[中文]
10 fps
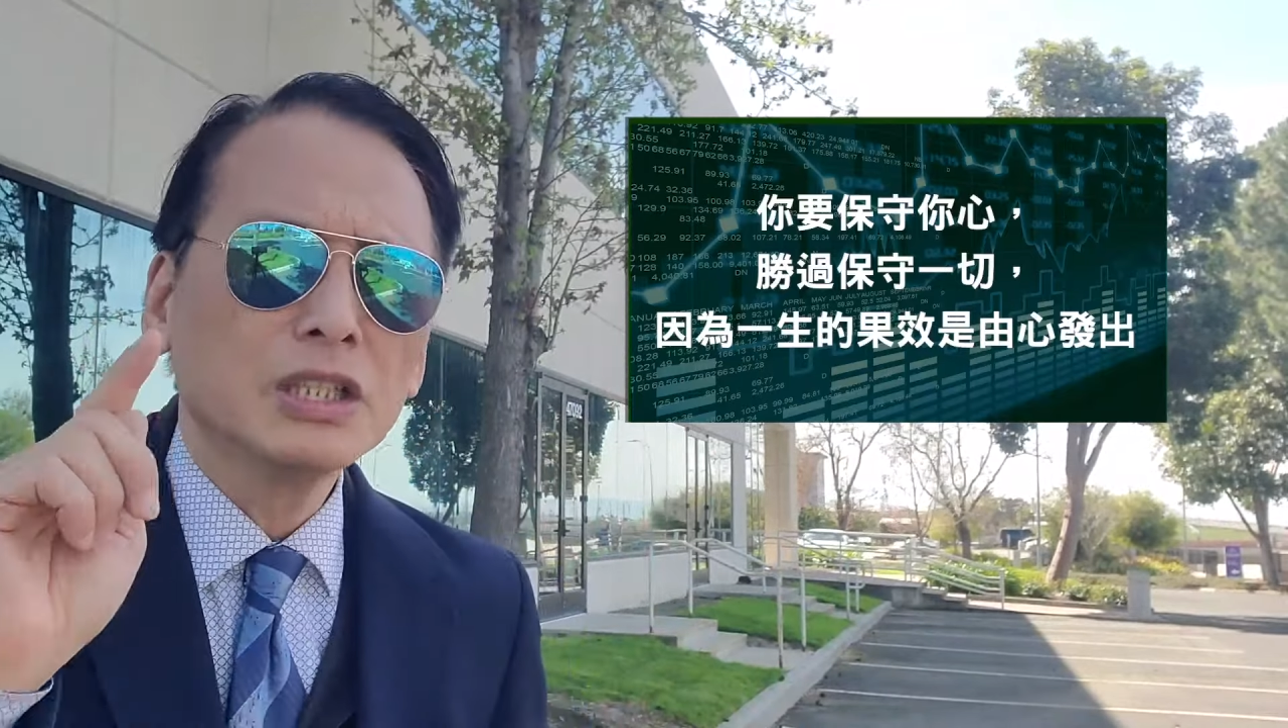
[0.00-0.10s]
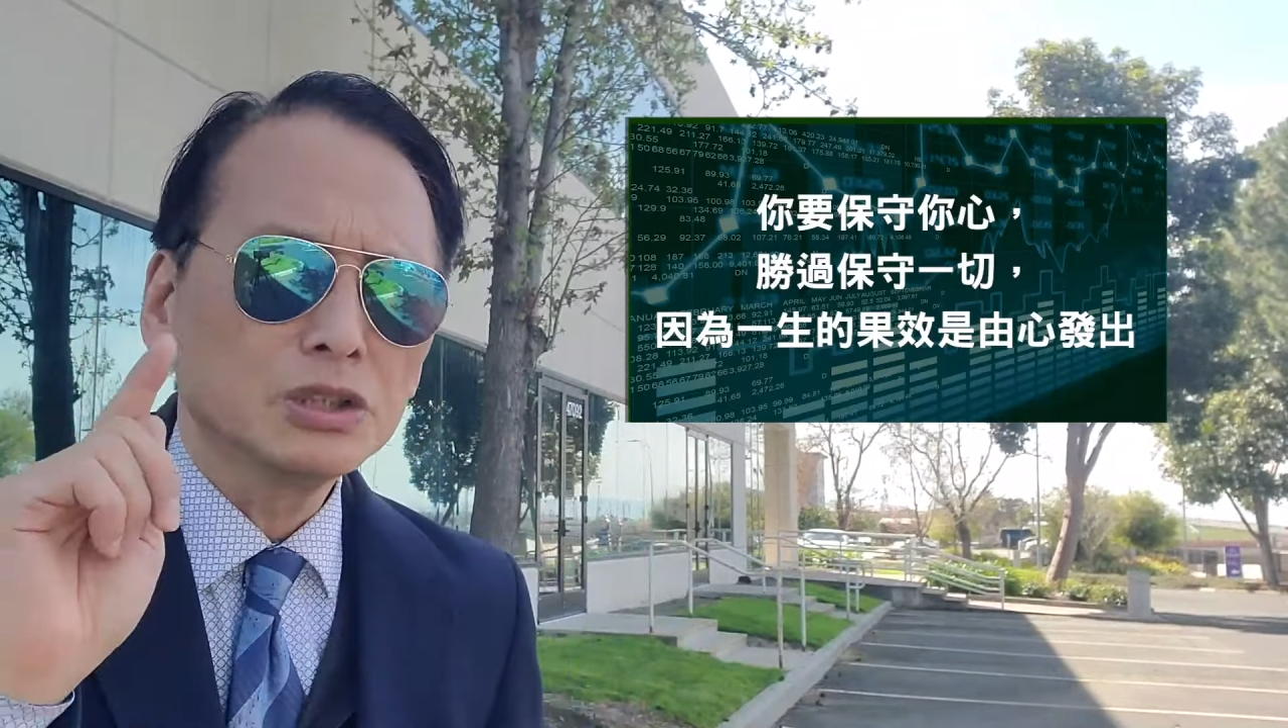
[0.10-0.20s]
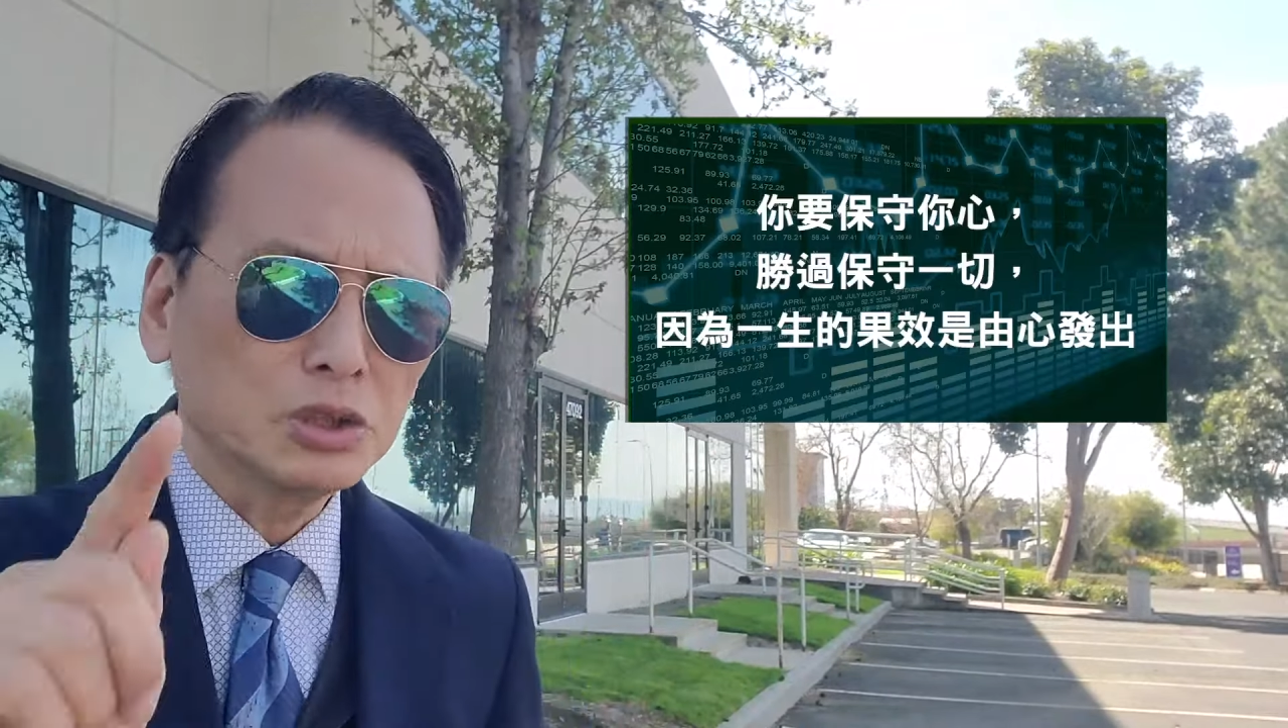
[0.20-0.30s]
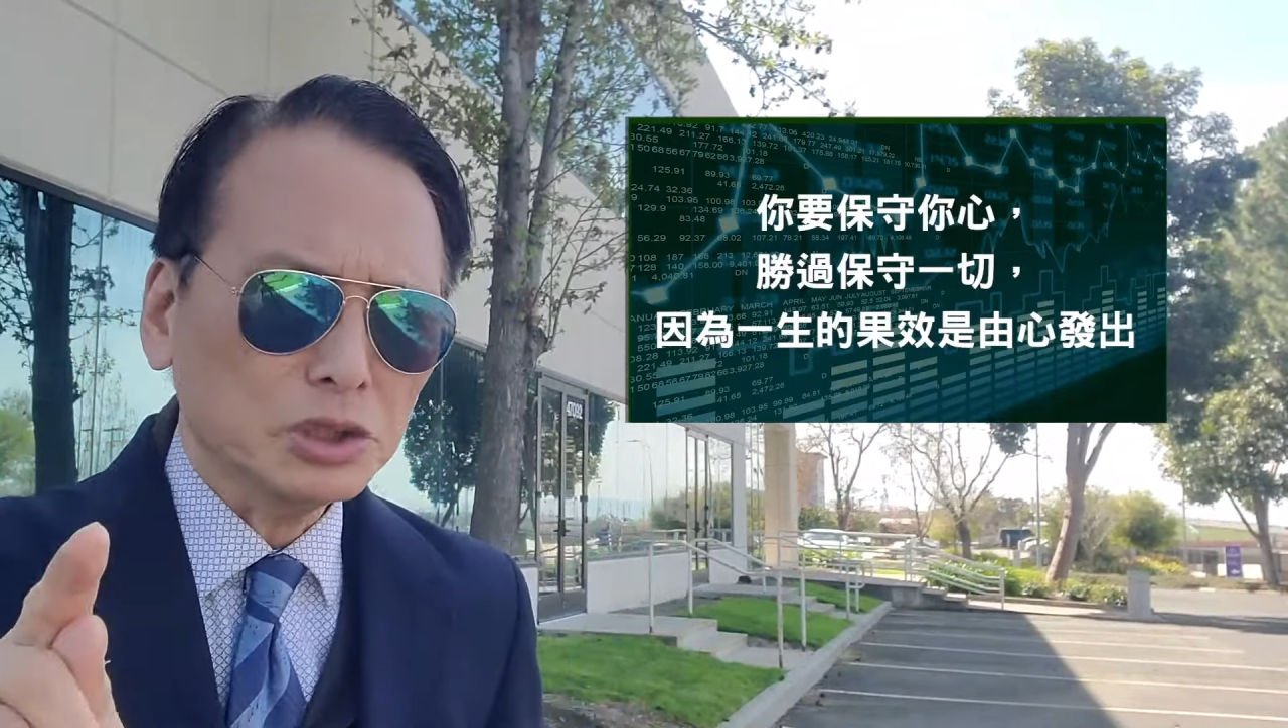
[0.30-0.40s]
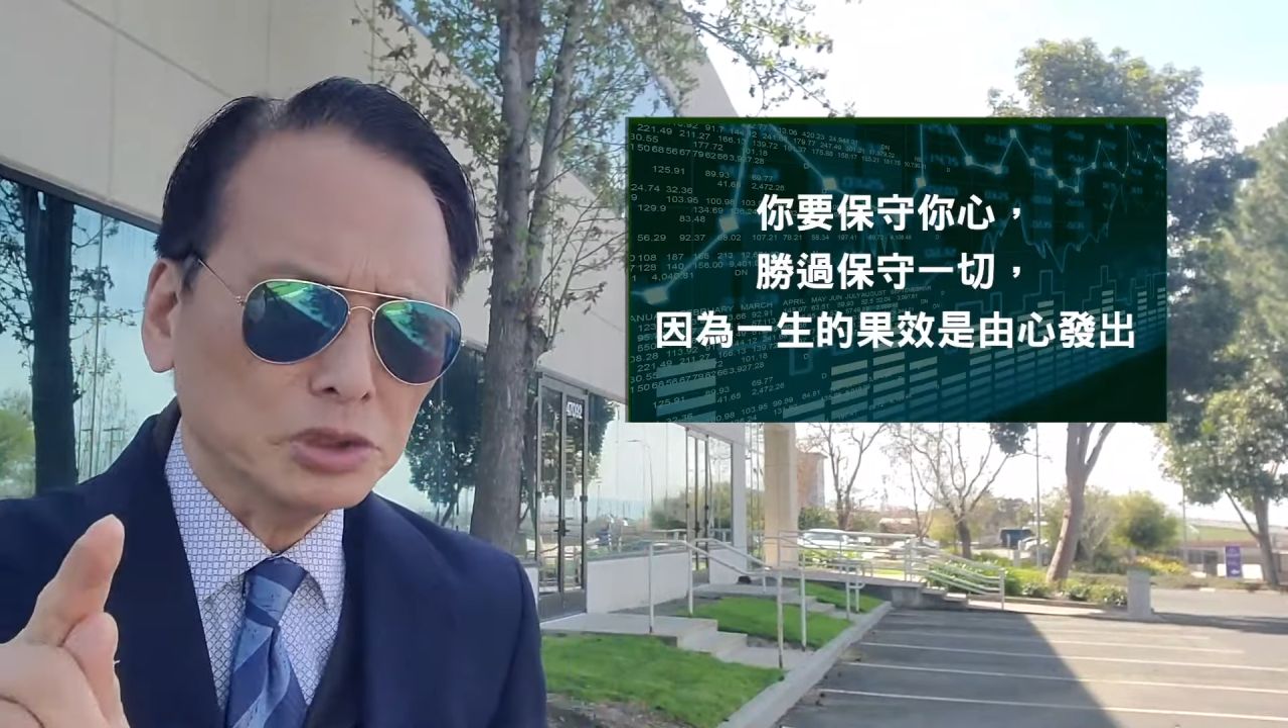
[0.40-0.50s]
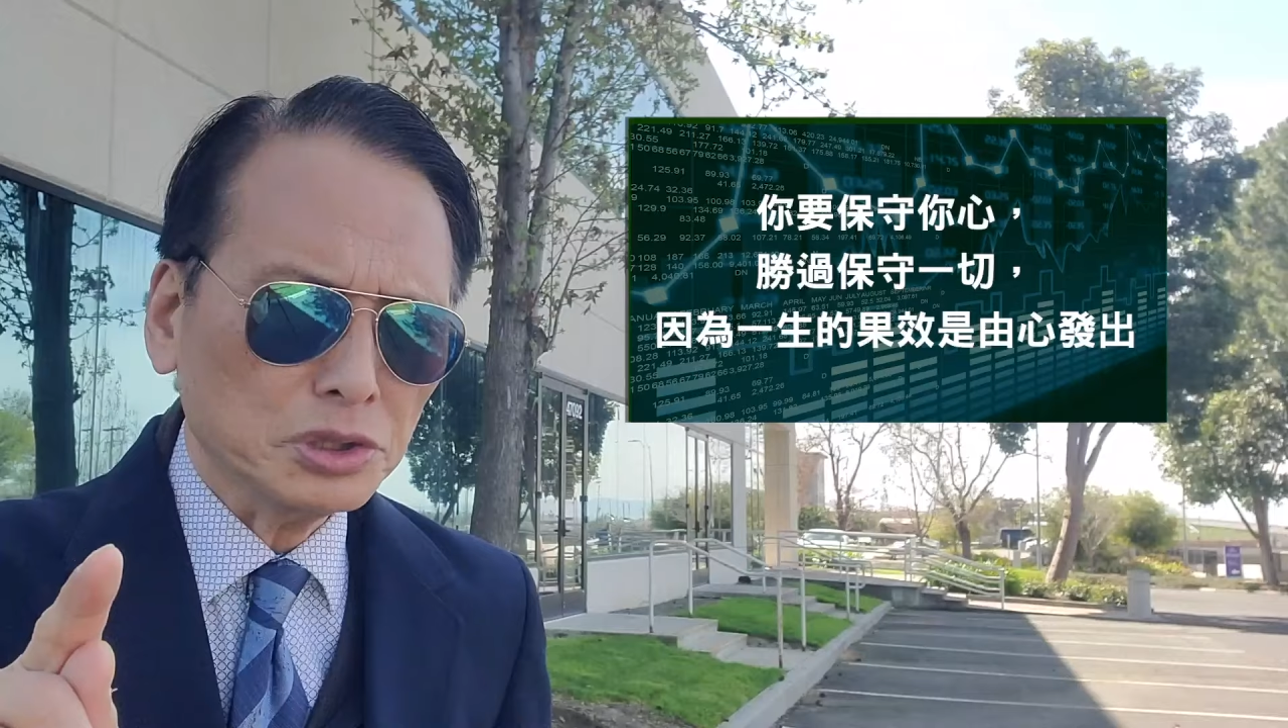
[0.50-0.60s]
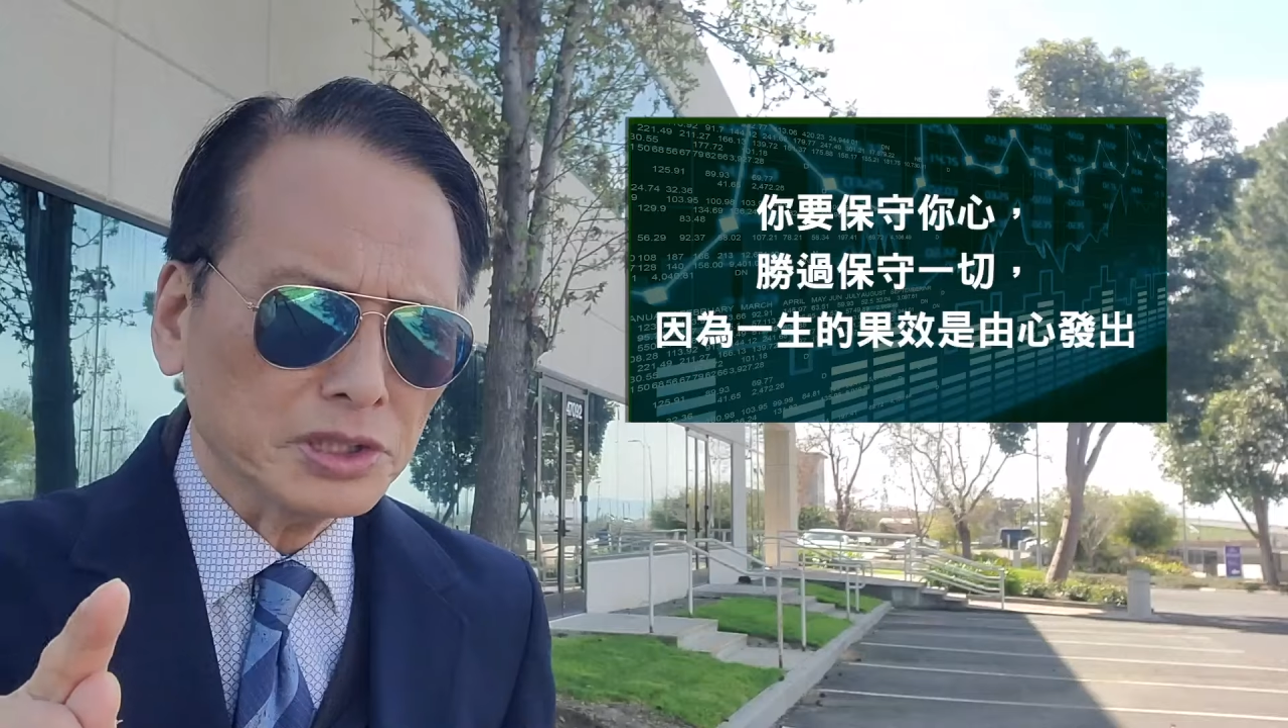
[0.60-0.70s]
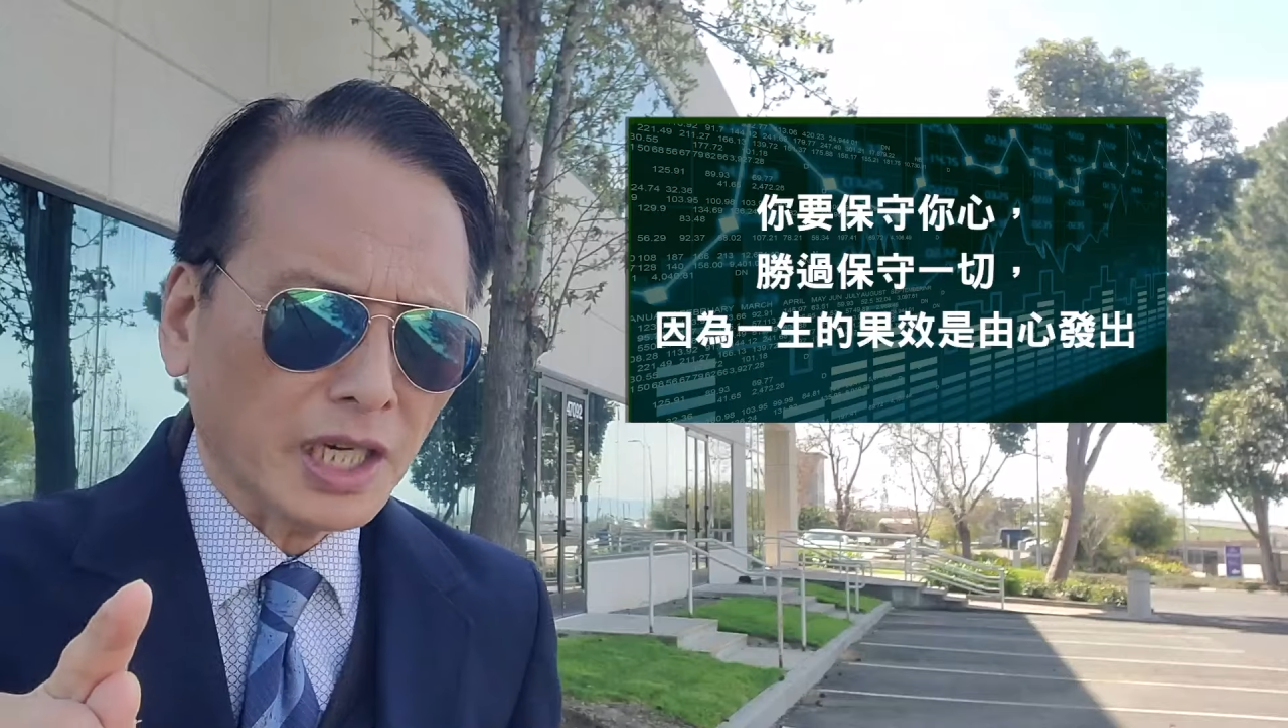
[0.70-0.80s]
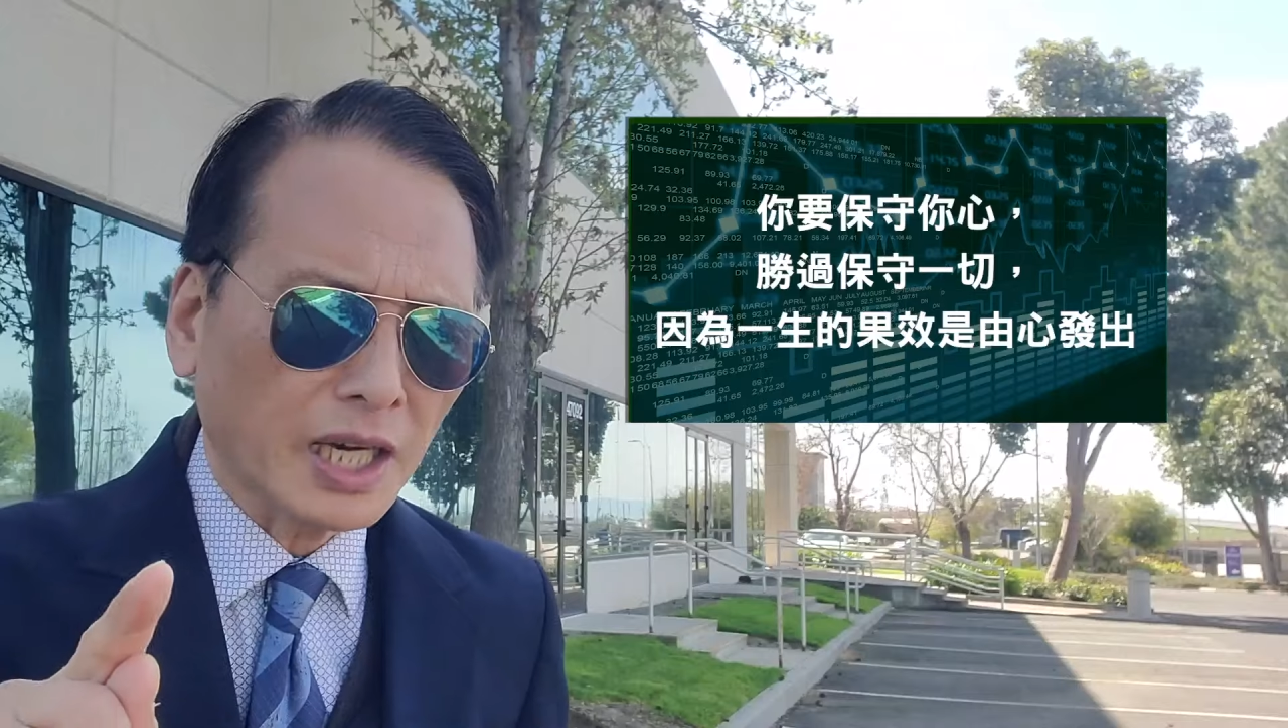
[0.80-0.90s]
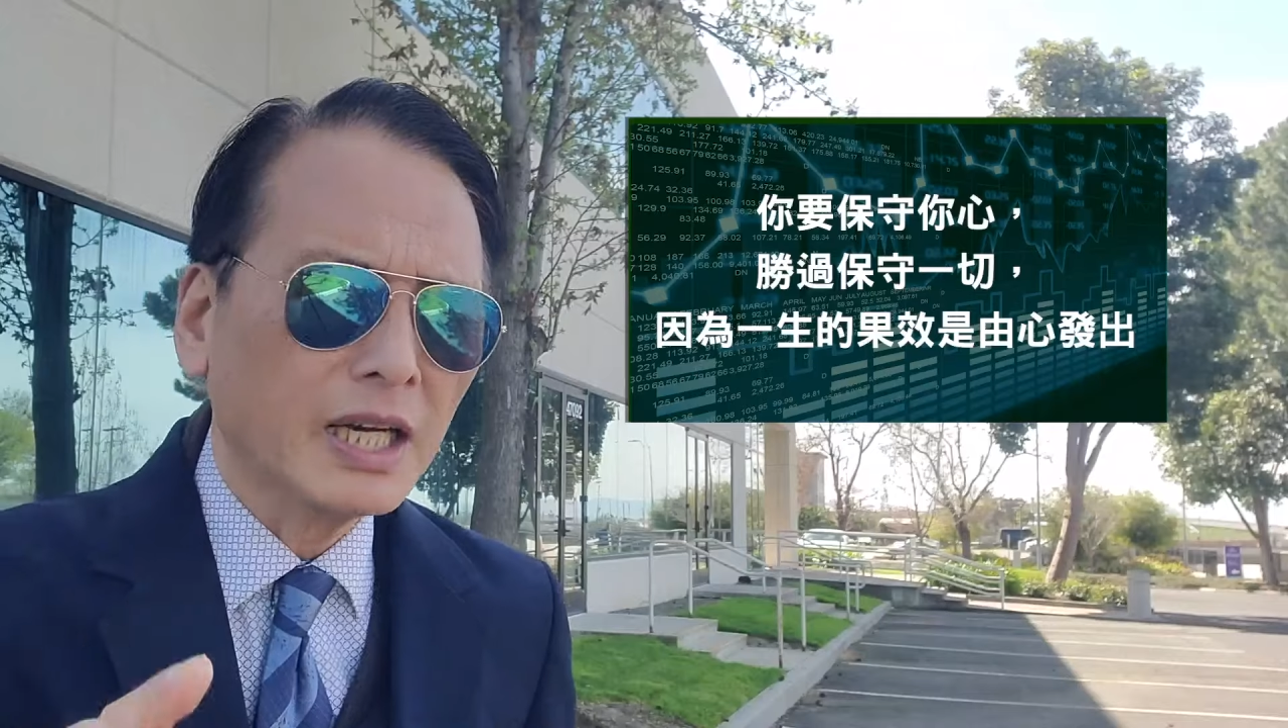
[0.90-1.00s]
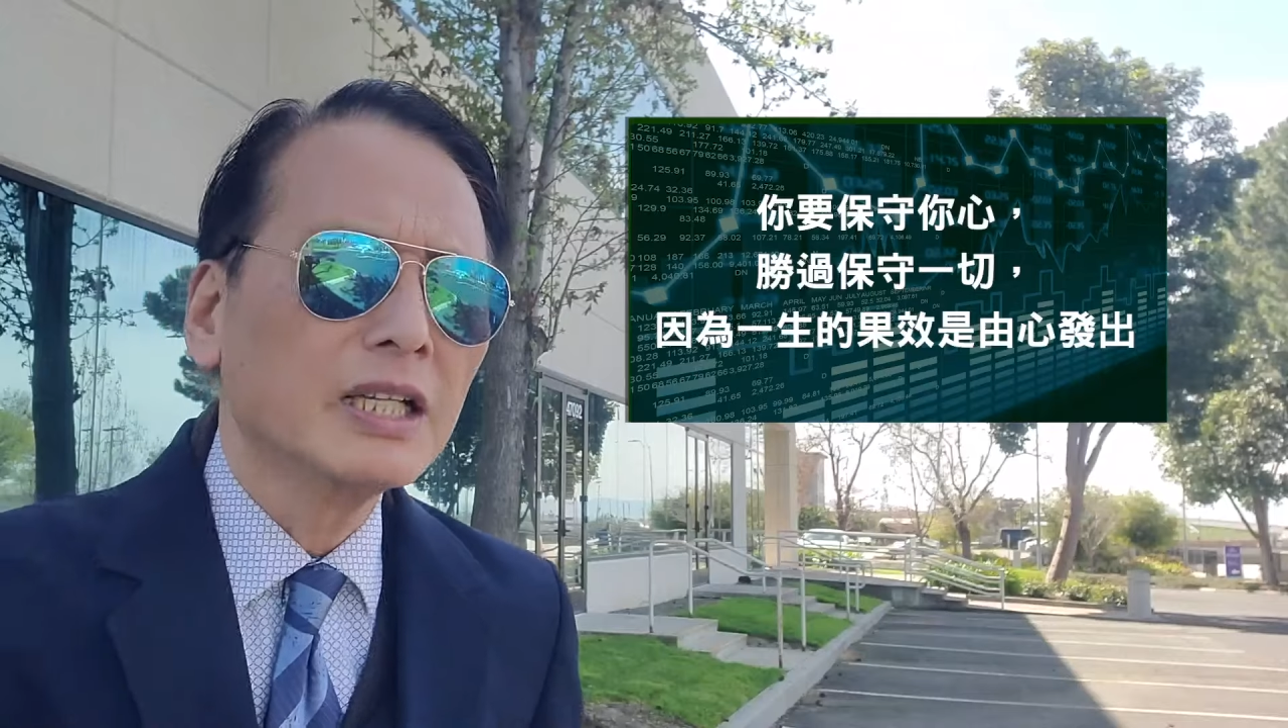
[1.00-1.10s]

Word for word: 继续的